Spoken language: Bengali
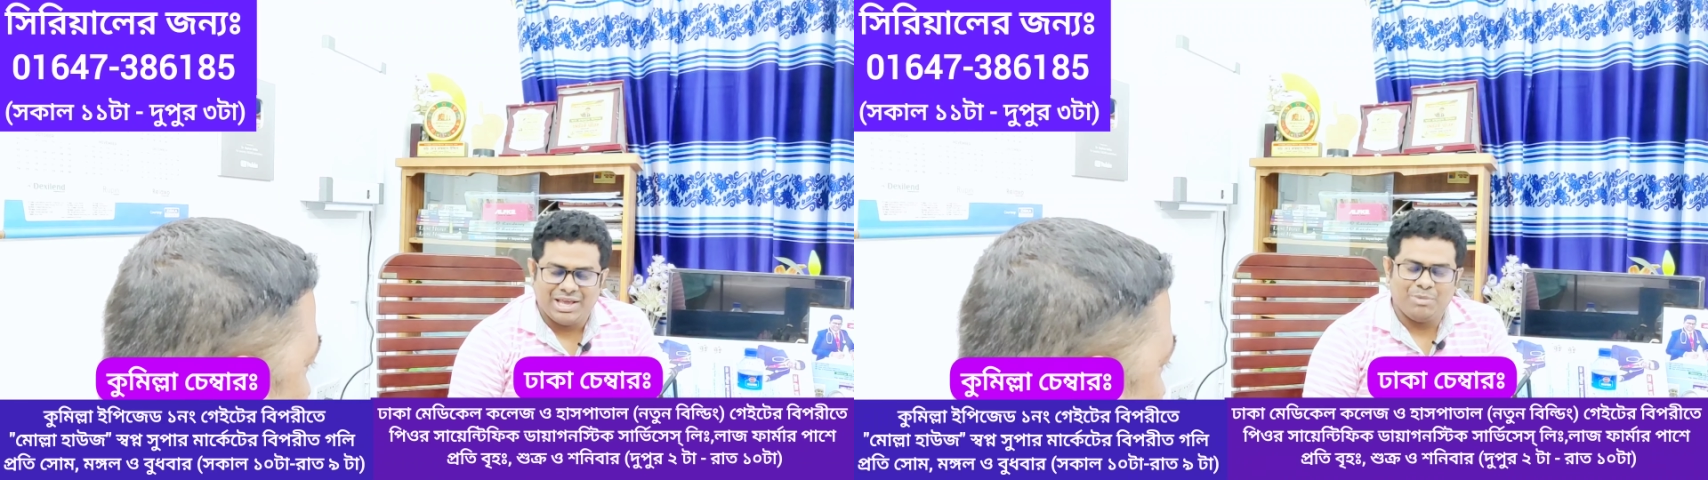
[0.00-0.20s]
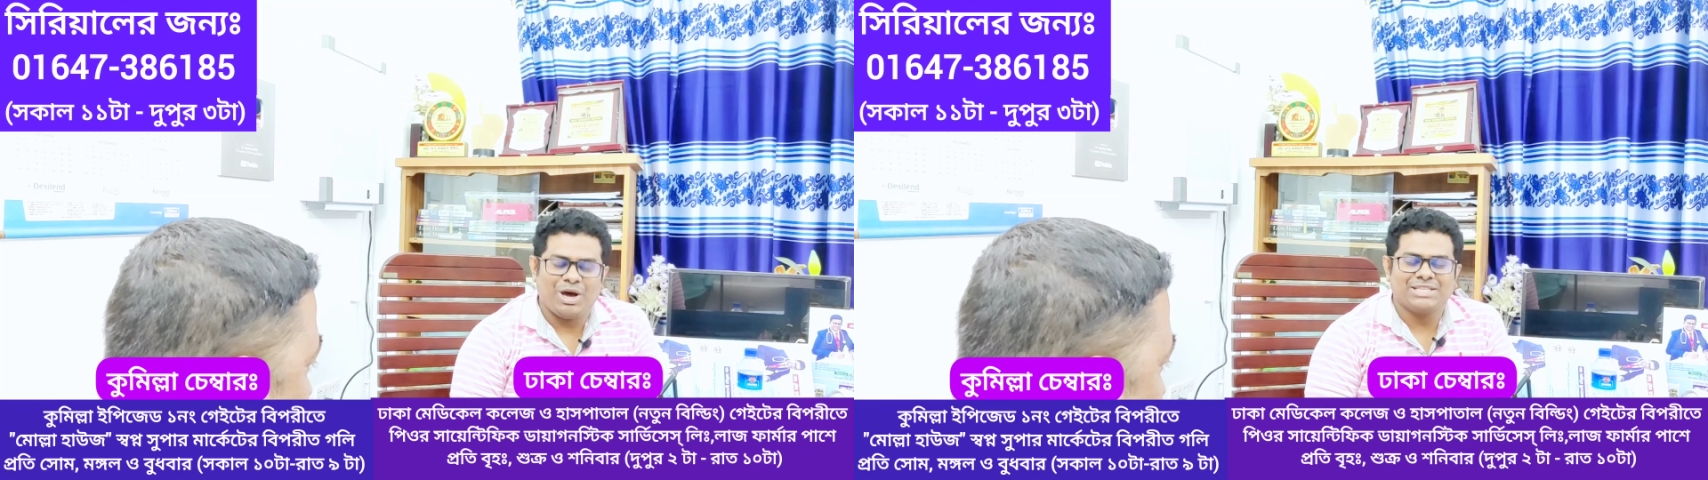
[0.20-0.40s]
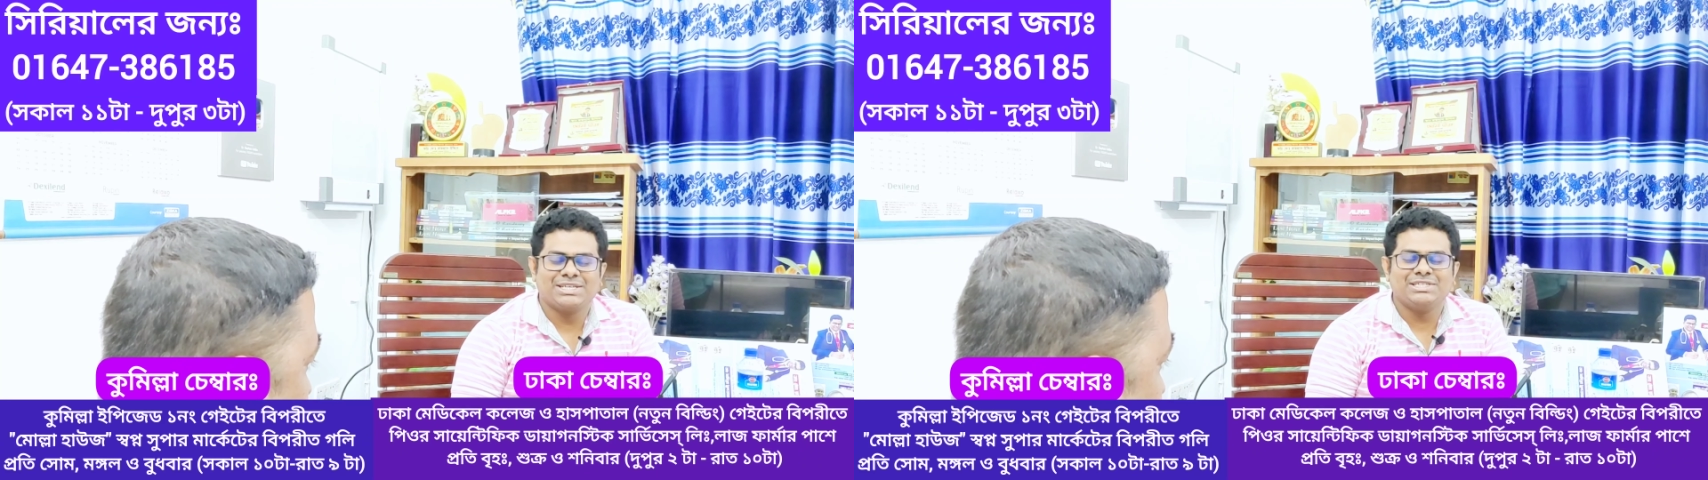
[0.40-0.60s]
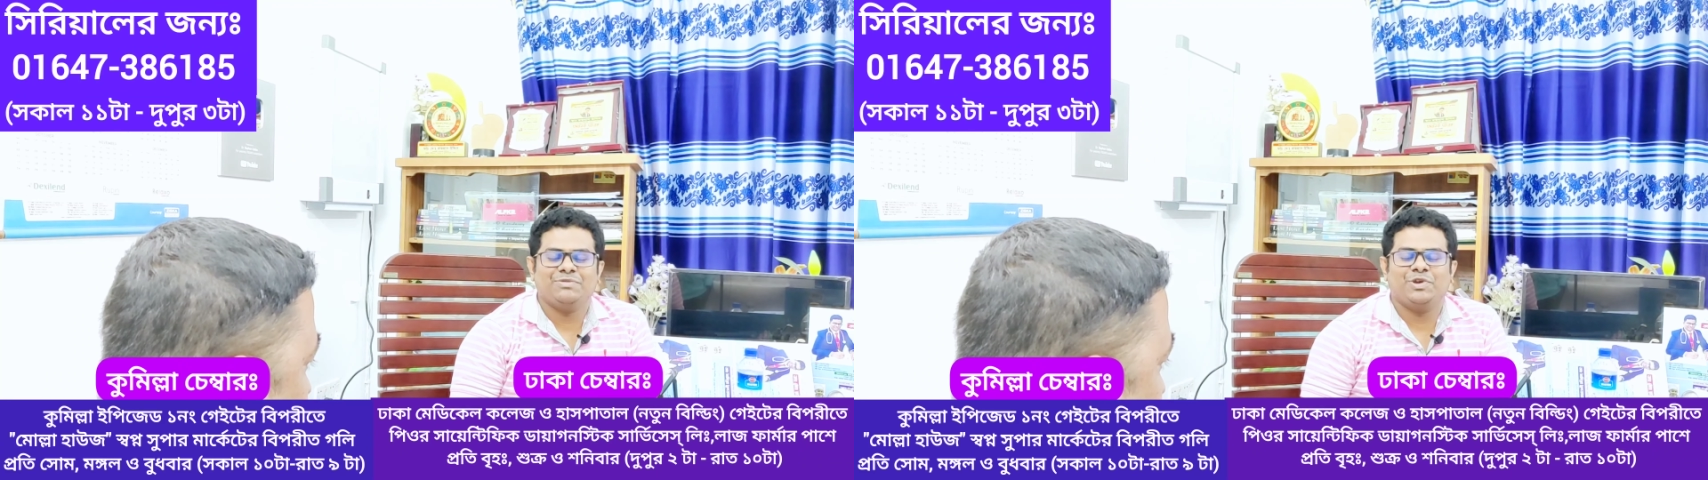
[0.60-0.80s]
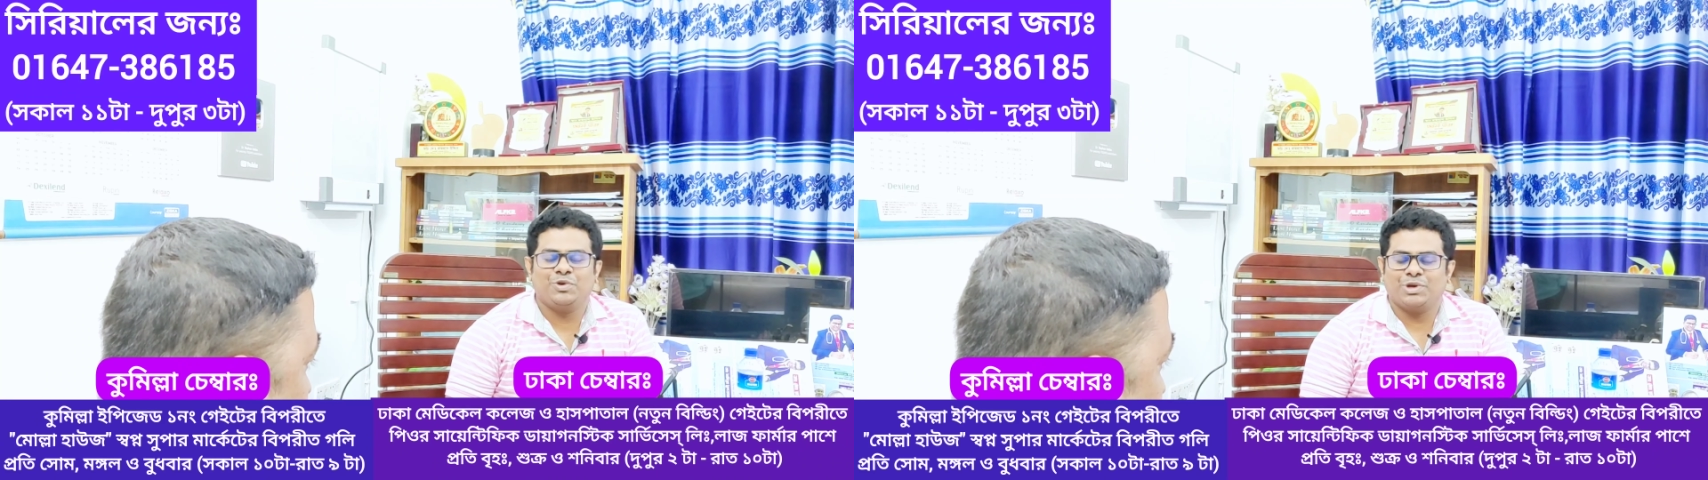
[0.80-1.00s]
এবং আজকে যে
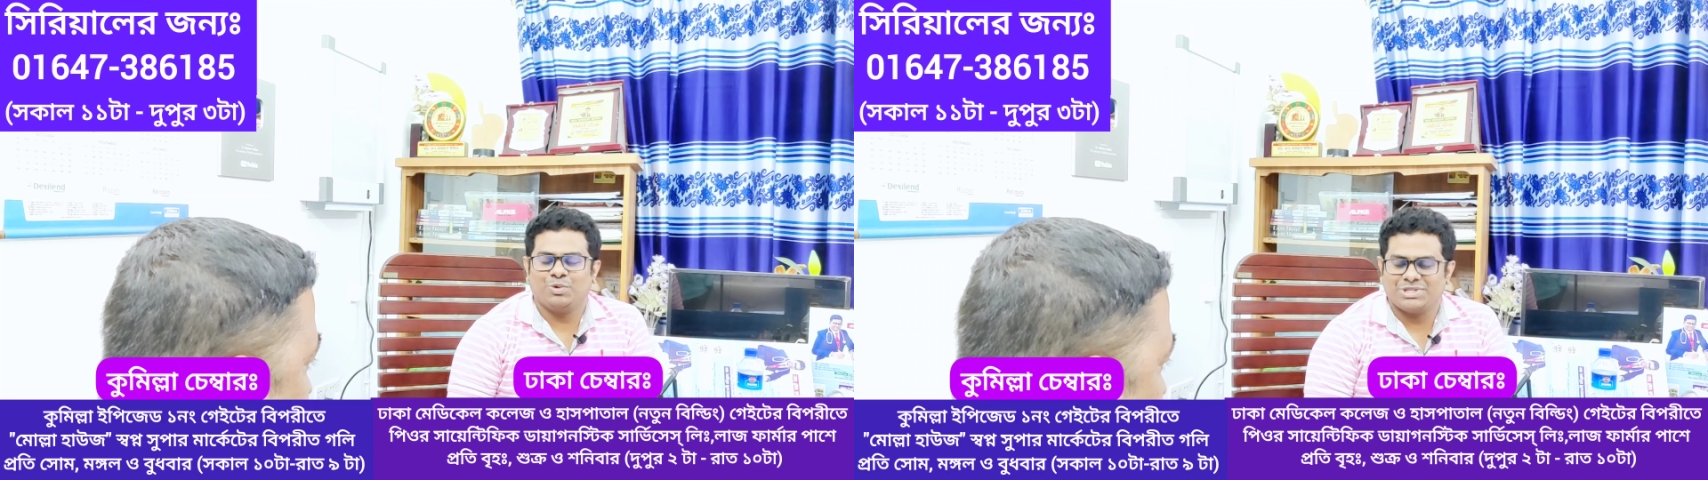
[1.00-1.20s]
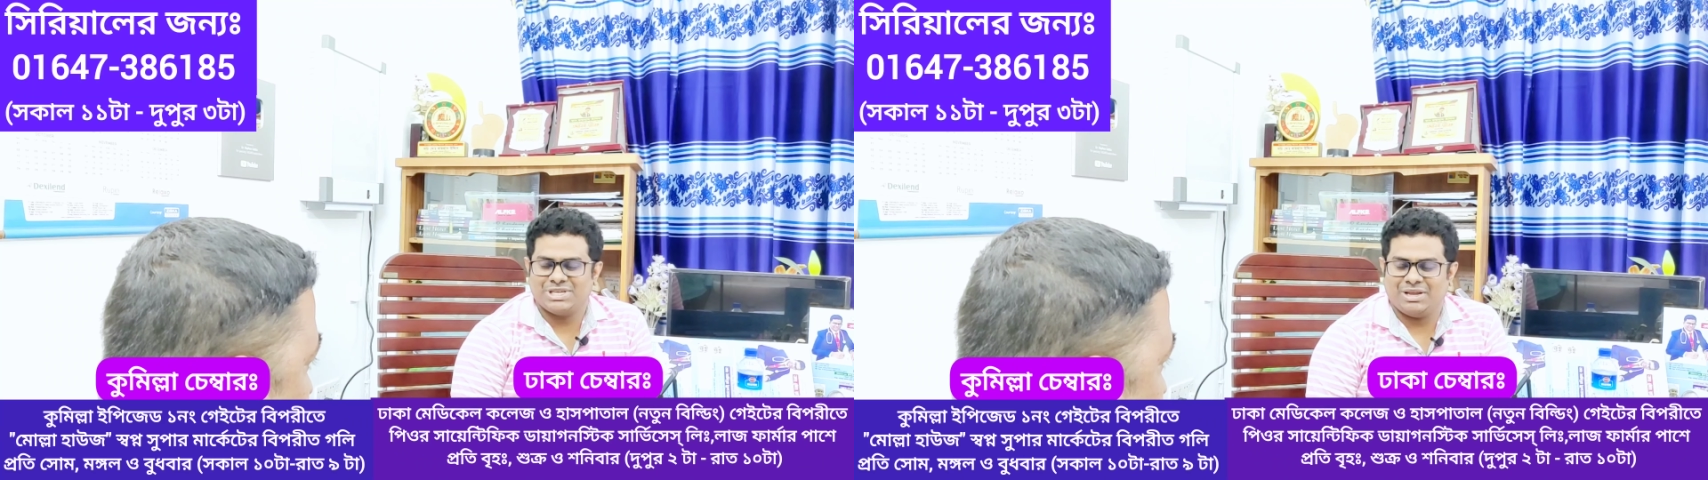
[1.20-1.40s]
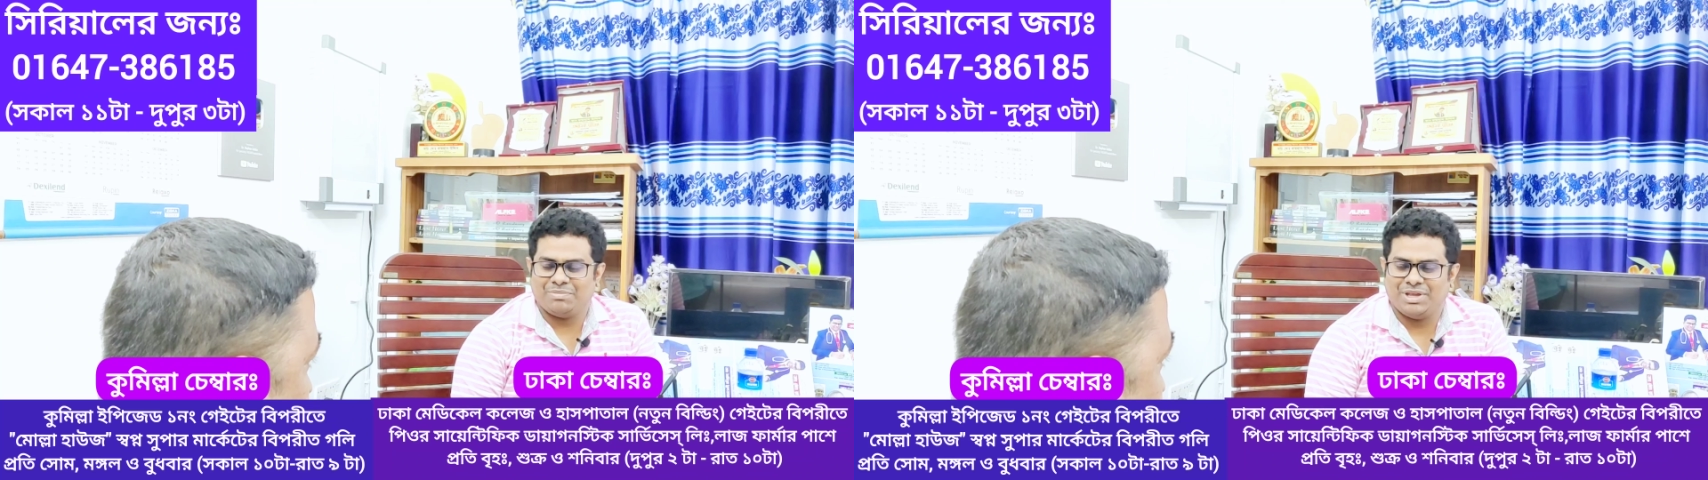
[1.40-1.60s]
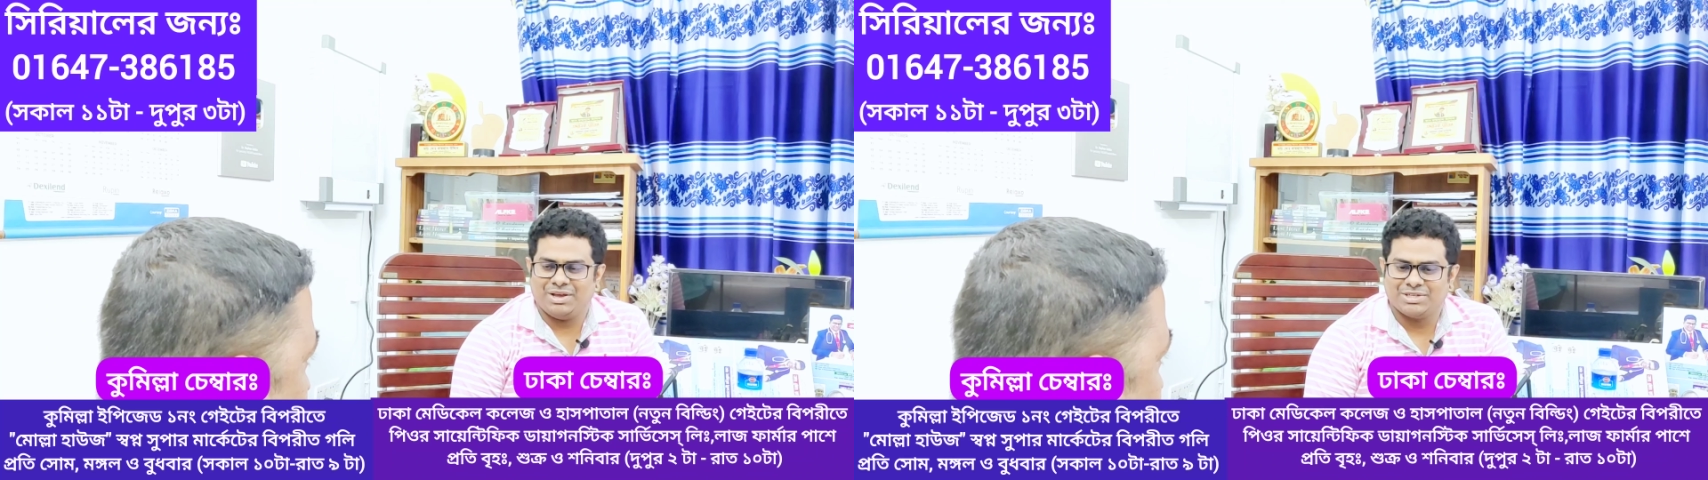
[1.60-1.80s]
ভিডিওটি করছেন আপনি